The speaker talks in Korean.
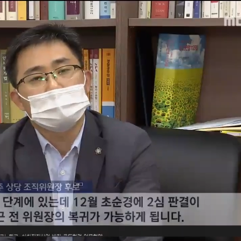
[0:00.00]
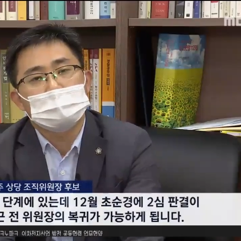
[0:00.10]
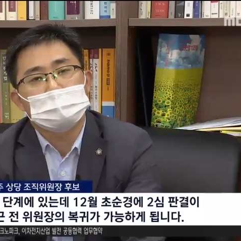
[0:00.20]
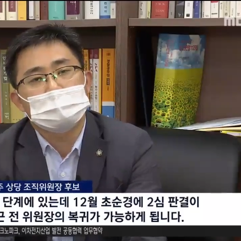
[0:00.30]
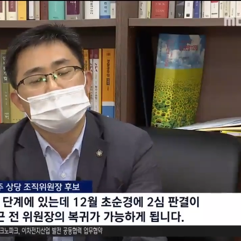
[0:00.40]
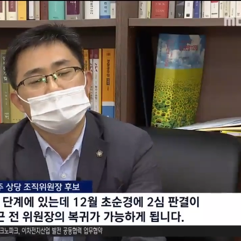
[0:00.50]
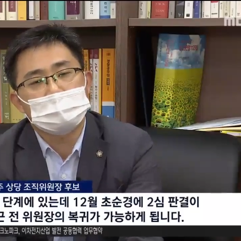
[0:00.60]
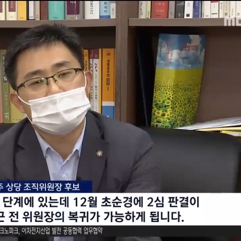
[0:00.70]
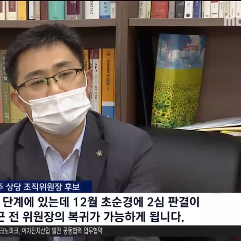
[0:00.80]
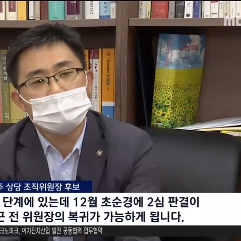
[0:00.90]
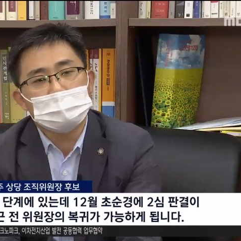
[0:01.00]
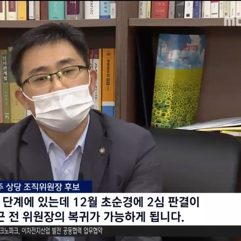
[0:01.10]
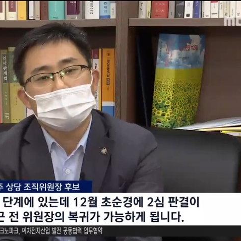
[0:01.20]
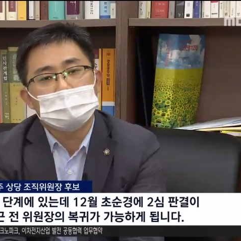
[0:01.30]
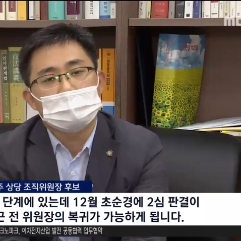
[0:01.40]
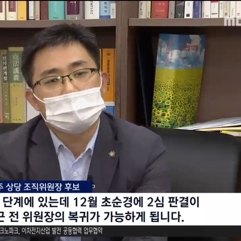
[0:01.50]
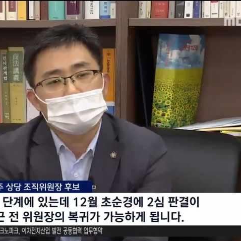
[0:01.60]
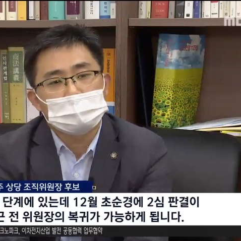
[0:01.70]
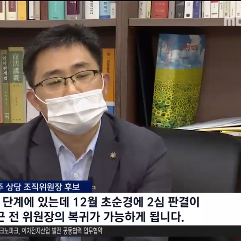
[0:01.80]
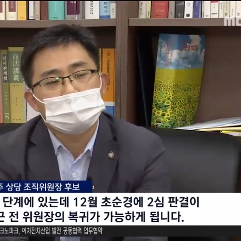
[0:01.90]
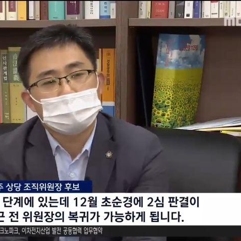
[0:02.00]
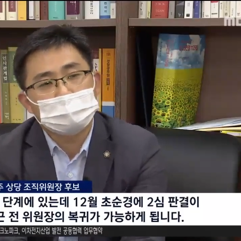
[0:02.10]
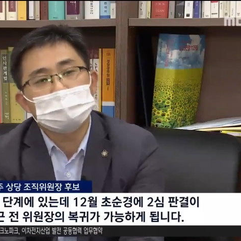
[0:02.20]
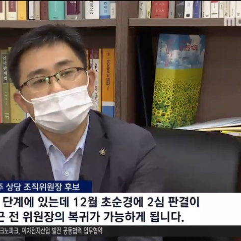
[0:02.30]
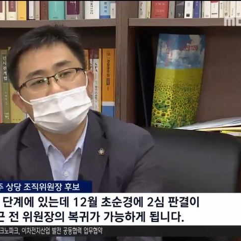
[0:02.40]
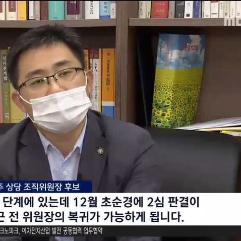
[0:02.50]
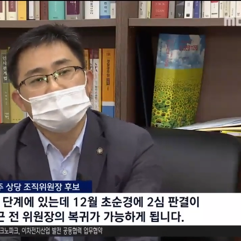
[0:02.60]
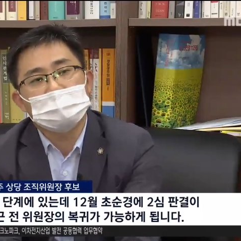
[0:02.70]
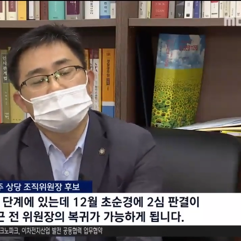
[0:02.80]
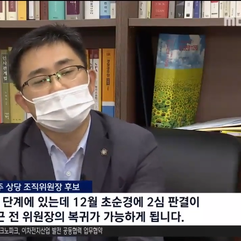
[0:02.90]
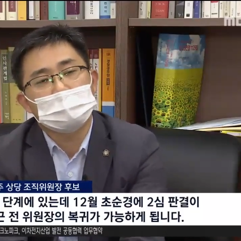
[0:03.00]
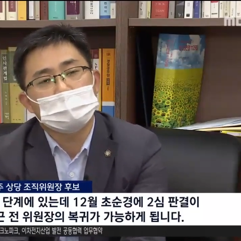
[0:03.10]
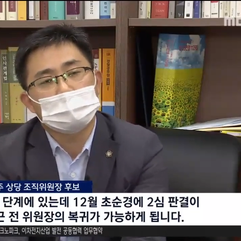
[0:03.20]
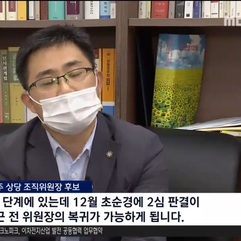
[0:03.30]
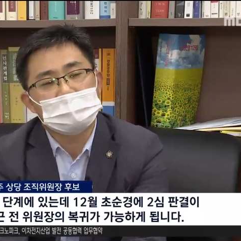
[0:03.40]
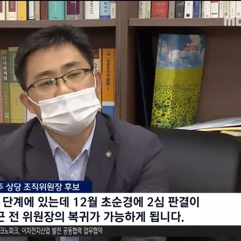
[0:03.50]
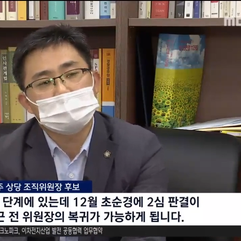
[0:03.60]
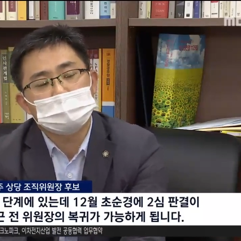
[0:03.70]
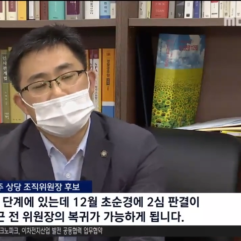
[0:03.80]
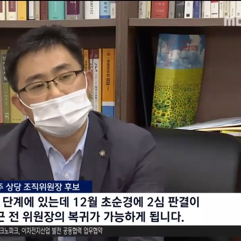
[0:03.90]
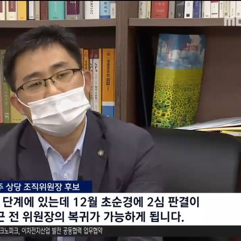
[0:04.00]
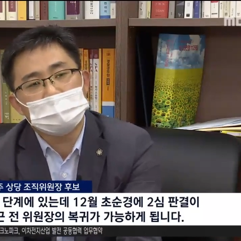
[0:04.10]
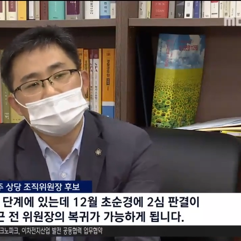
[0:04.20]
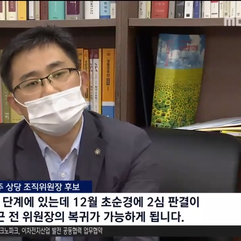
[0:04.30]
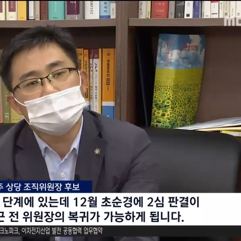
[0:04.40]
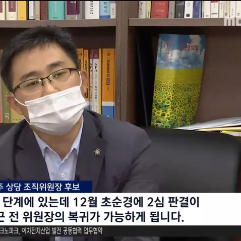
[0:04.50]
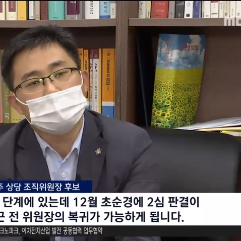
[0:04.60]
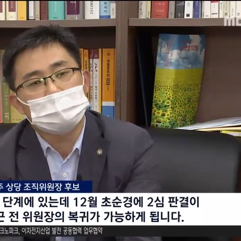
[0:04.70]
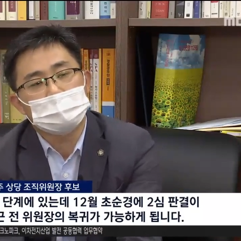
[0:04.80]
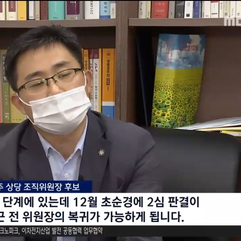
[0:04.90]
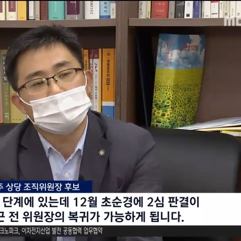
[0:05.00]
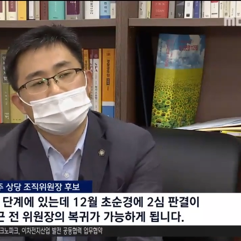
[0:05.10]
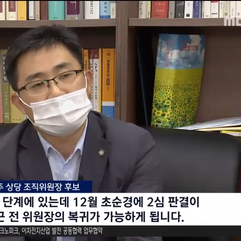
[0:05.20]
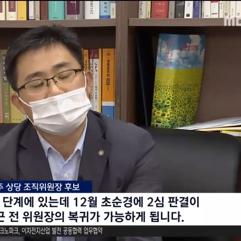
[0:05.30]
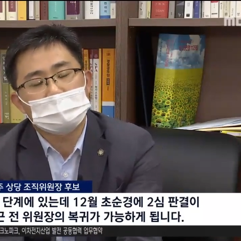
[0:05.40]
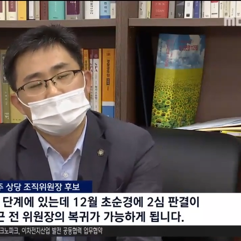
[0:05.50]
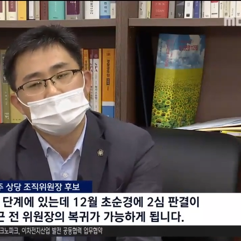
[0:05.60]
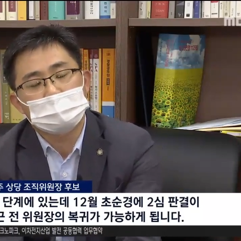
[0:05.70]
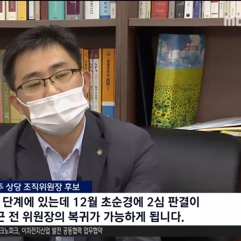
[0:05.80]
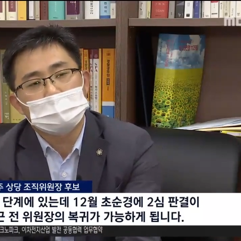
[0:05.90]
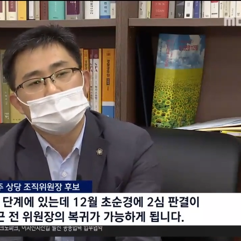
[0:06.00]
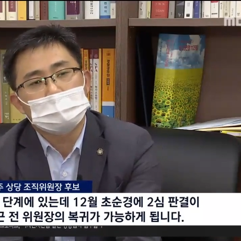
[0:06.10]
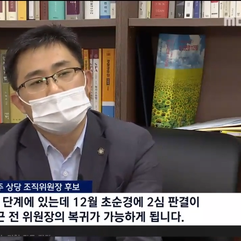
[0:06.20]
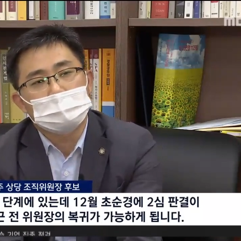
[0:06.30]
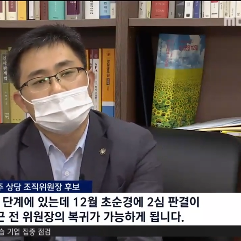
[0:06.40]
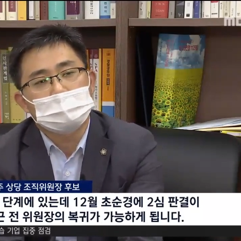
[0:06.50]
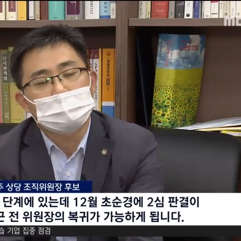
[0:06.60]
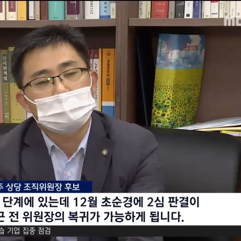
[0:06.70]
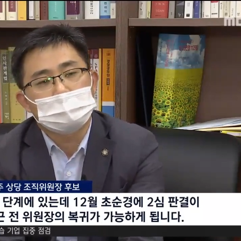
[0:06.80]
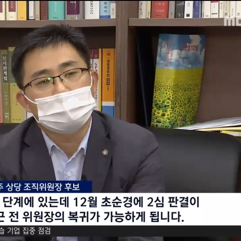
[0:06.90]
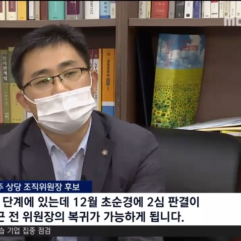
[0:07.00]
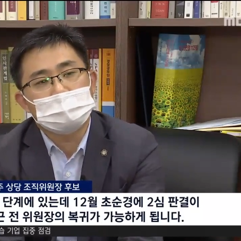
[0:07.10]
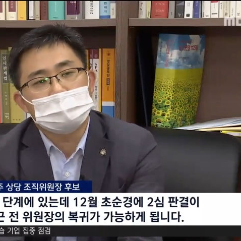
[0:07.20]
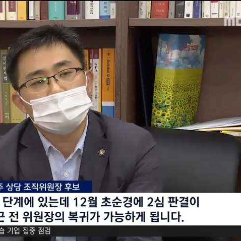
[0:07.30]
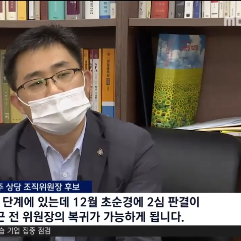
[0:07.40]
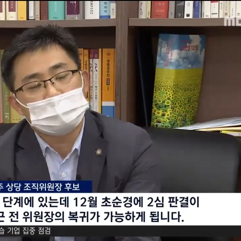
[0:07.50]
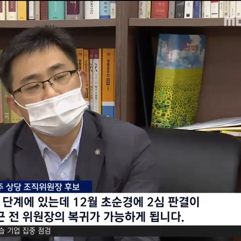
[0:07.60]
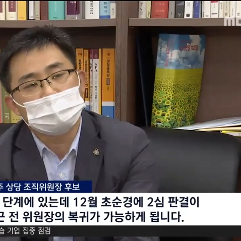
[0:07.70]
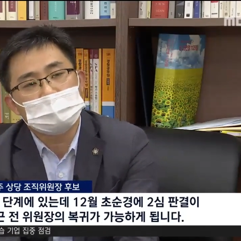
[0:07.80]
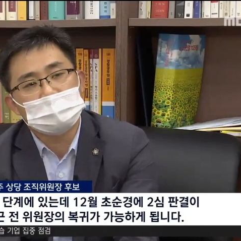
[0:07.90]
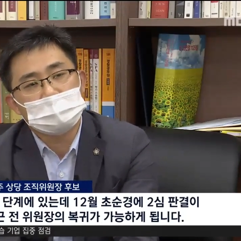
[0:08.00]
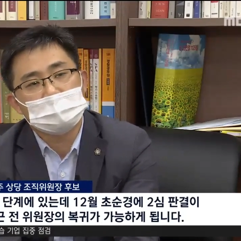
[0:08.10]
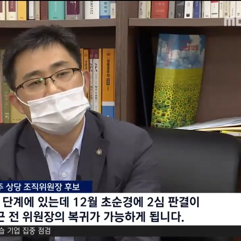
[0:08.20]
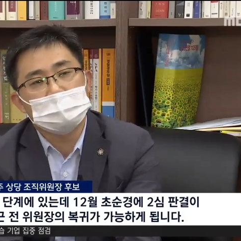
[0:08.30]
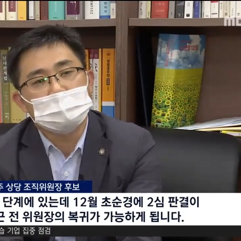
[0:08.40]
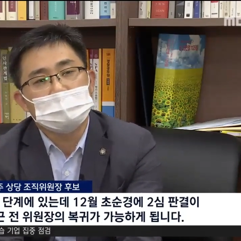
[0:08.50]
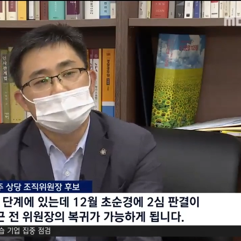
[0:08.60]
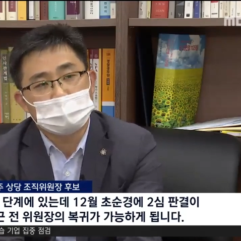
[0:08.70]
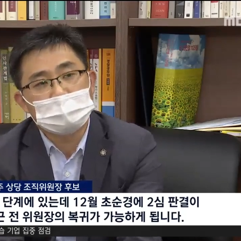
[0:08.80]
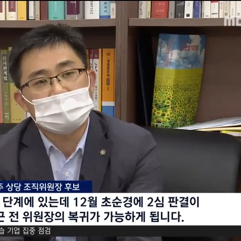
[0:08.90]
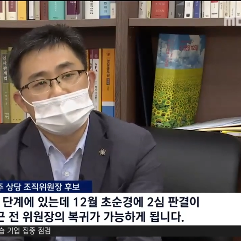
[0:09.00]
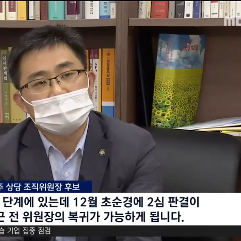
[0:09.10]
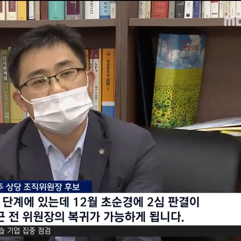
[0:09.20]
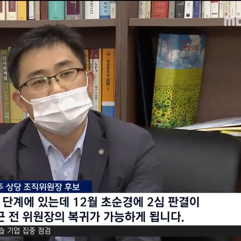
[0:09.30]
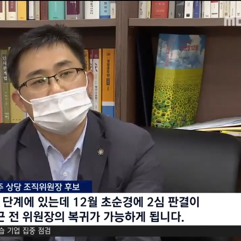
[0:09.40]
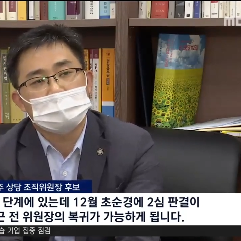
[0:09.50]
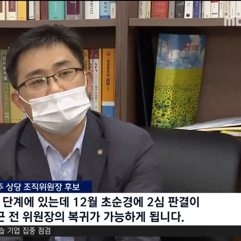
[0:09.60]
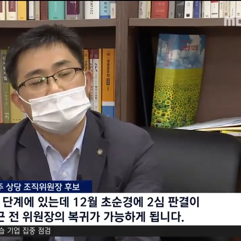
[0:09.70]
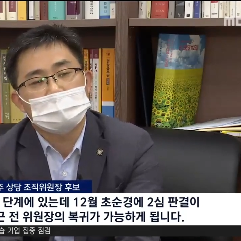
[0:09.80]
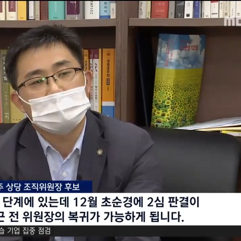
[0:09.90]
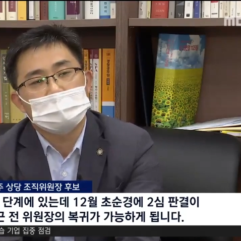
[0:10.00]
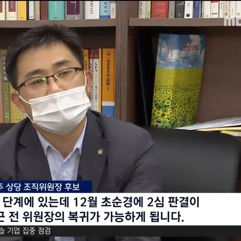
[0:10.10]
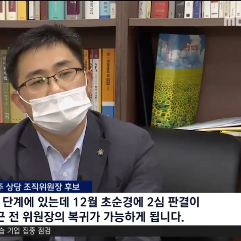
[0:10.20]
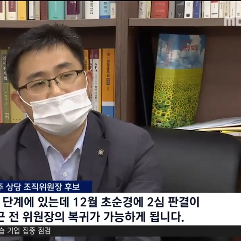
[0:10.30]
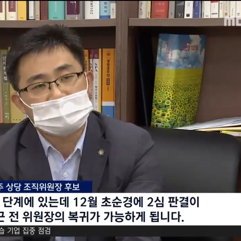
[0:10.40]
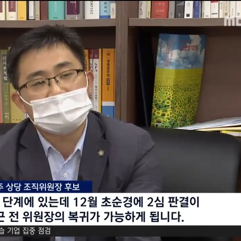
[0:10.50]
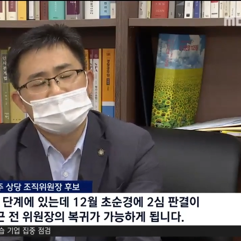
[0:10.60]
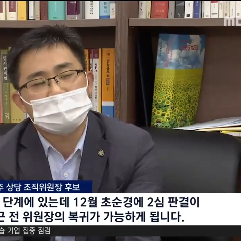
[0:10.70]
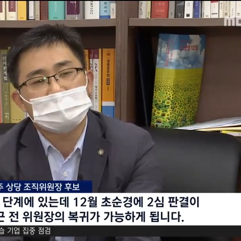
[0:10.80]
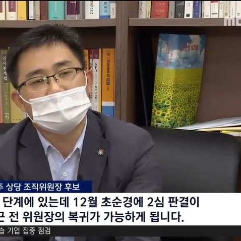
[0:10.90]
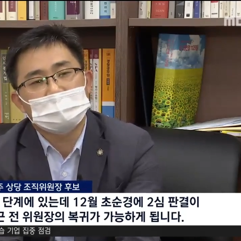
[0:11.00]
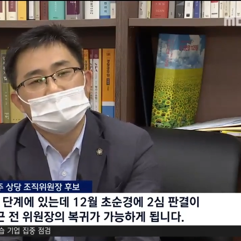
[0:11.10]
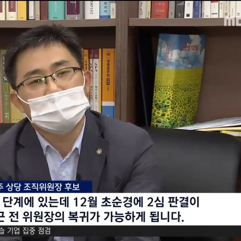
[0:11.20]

12월 어, 어, 초순경에 어, 고러한 2심 판결이 음, 나게 되면 윤곽근 전 위원장의 복귀가 가능하게 됩니다.